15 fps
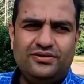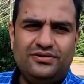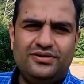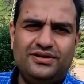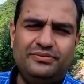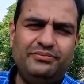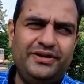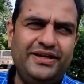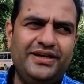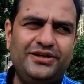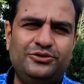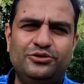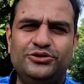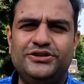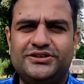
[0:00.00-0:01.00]
आ, मैं
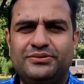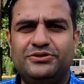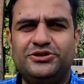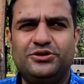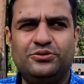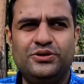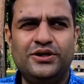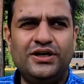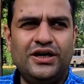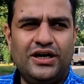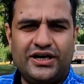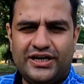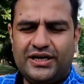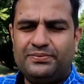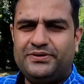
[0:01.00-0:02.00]
जो ये समझता हूँ
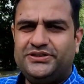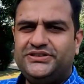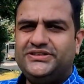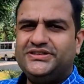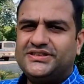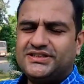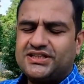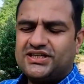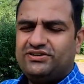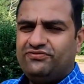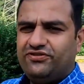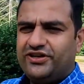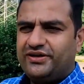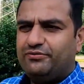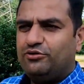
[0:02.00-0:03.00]
अगर आप किसी चीज़ के साथ
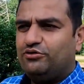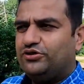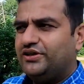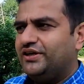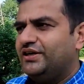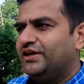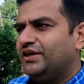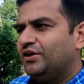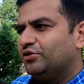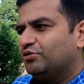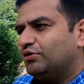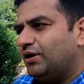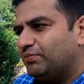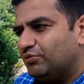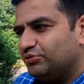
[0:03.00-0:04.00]
कंफर्टेबल हो जाएं
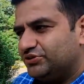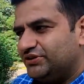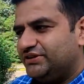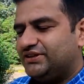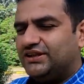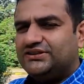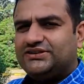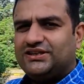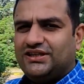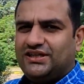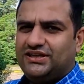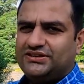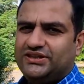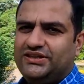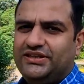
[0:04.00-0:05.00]
तो आपको उसी के साथ
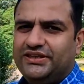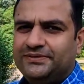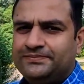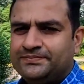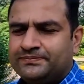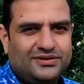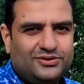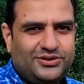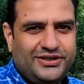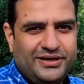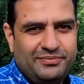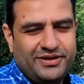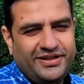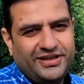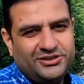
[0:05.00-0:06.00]
चलना चाहिए तो ये
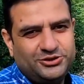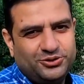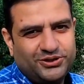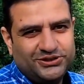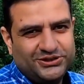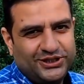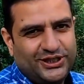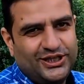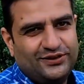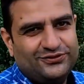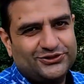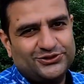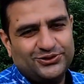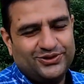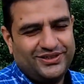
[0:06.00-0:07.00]
मेरी एक छोटी सी लव
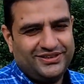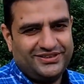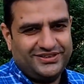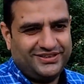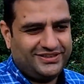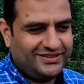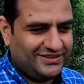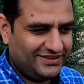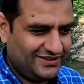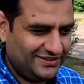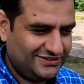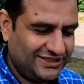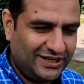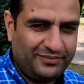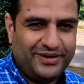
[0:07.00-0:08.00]
स्टोरी थी
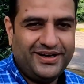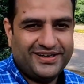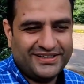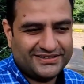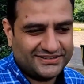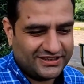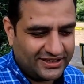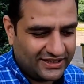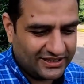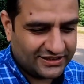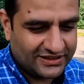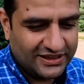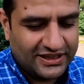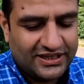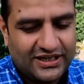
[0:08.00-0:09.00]
यमा के
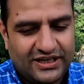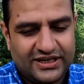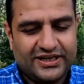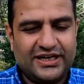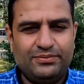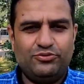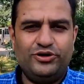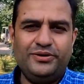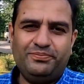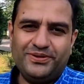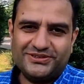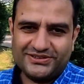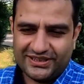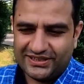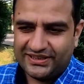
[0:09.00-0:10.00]
साथ अगर आपको ये
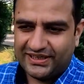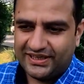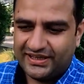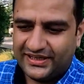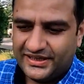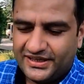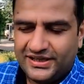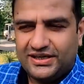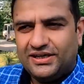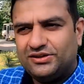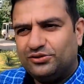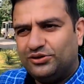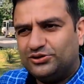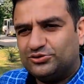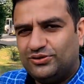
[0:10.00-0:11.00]
पसंद आए
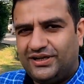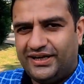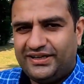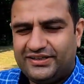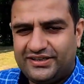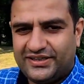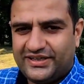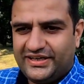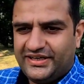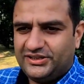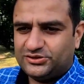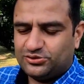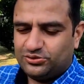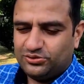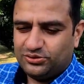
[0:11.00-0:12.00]
तो इसको लाइक करें
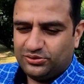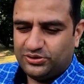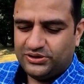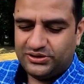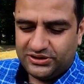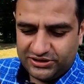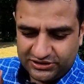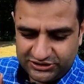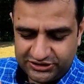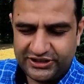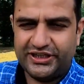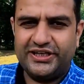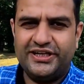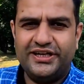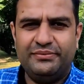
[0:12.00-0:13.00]
इसको
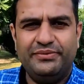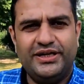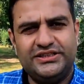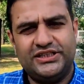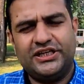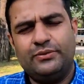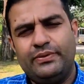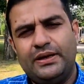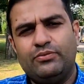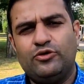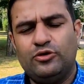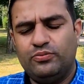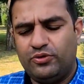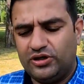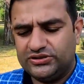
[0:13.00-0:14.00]
शेयर करें मेरे चैनल पे
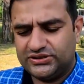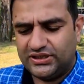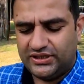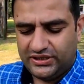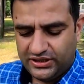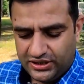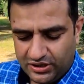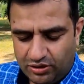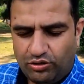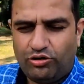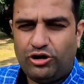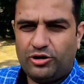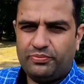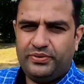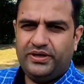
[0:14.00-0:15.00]
आपको बहुत सारी
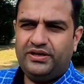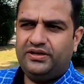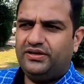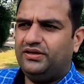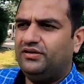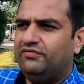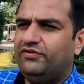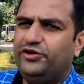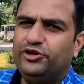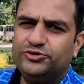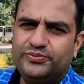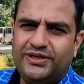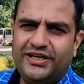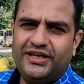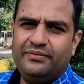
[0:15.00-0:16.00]
और भी
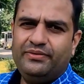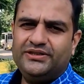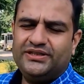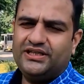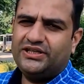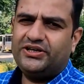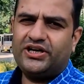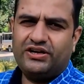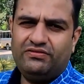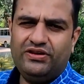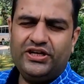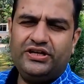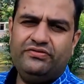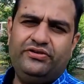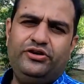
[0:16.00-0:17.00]
वीडियोस मिलेंगी मैं ज़्यादा
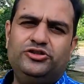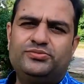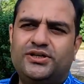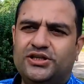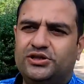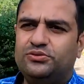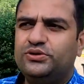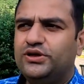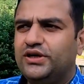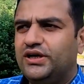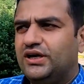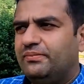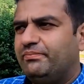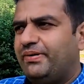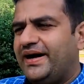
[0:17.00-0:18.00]
ट्रैवलिंग की वीडियोस बनाता
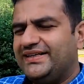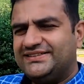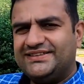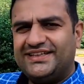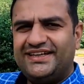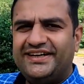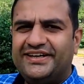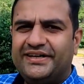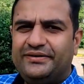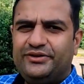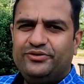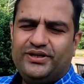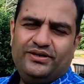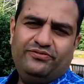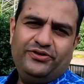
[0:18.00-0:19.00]
हूँ बाइक से रिलेटेड
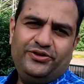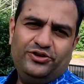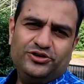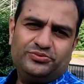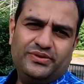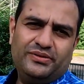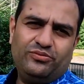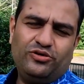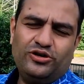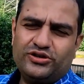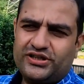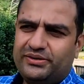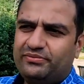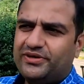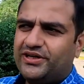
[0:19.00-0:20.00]
जो है वीडियोस मैं
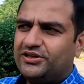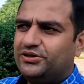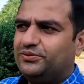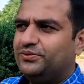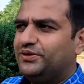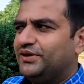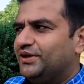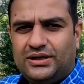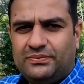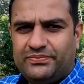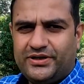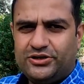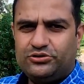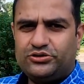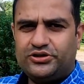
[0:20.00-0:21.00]
बहुत कम बनाता हूँ
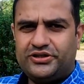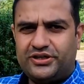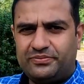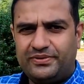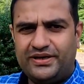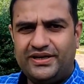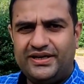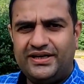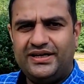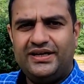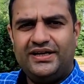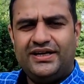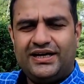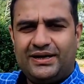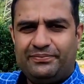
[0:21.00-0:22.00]
अपना जो तजर्बा है
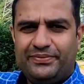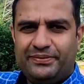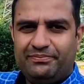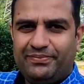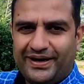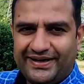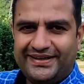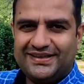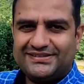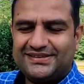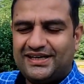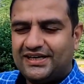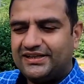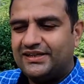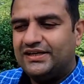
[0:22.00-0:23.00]
अपने बाइक के
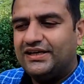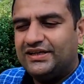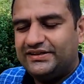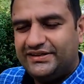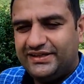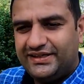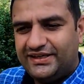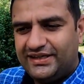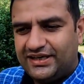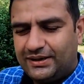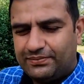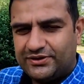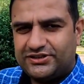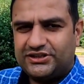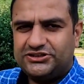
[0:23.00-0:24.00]
साथ ये
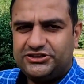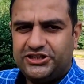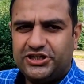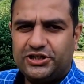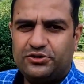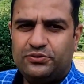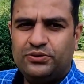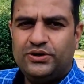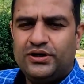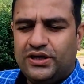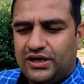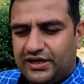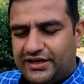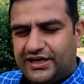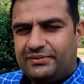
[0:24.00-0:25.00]
आपके साथ शेयर करूं
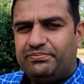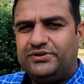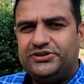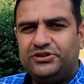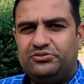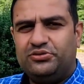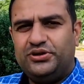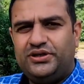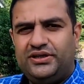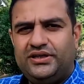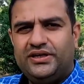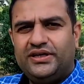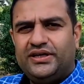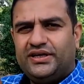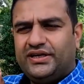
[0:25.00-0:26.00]
अगर आप में से कोई
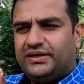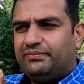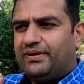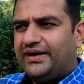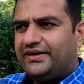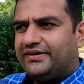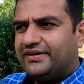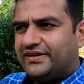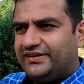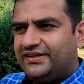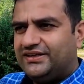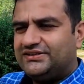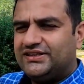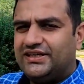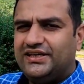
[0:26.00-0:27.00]
ये बाइक
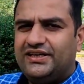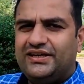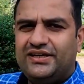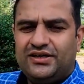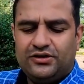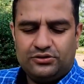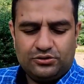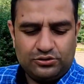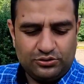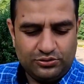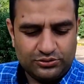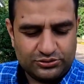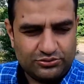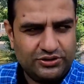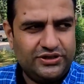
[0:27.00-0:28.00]
ख़रीदना चाहे तो
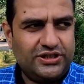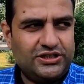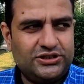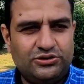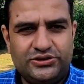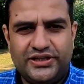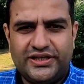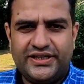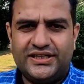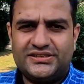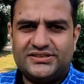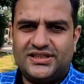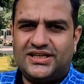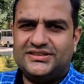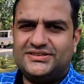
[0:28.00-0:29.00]
उसको अंदाज़ा हो जाएगा यार
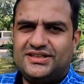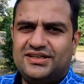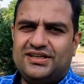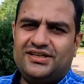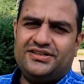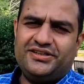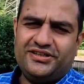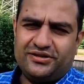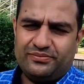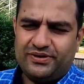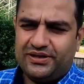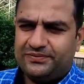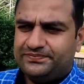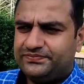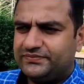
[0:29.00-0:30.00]
सात साल का
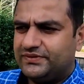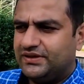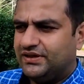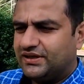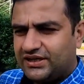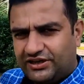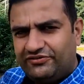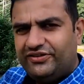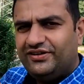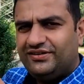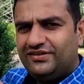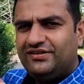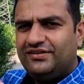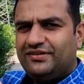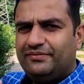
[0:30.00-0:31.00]
तजर्बा काफ़ी
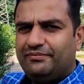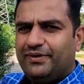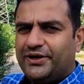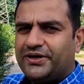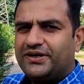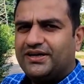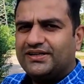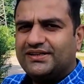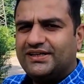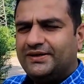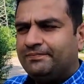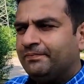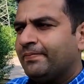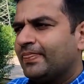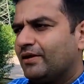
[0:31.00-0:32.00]
मैटर करता है
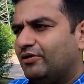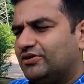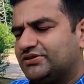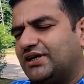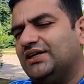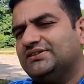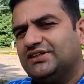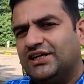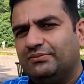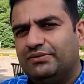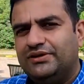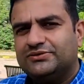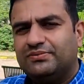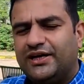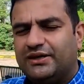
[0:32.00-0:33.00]
और सात साल
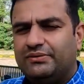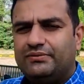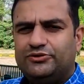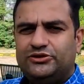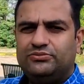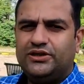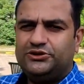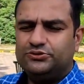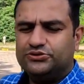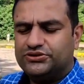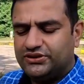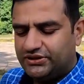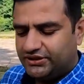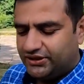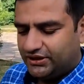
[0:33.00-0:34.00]
में इस बाइक ने मुझे मायूस
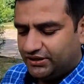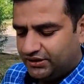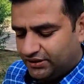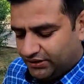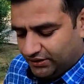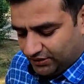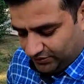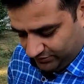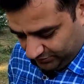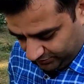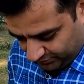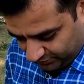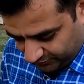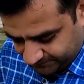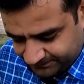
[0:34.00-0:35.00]
नहीं किया
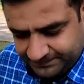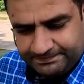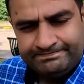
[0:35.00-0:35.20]
तो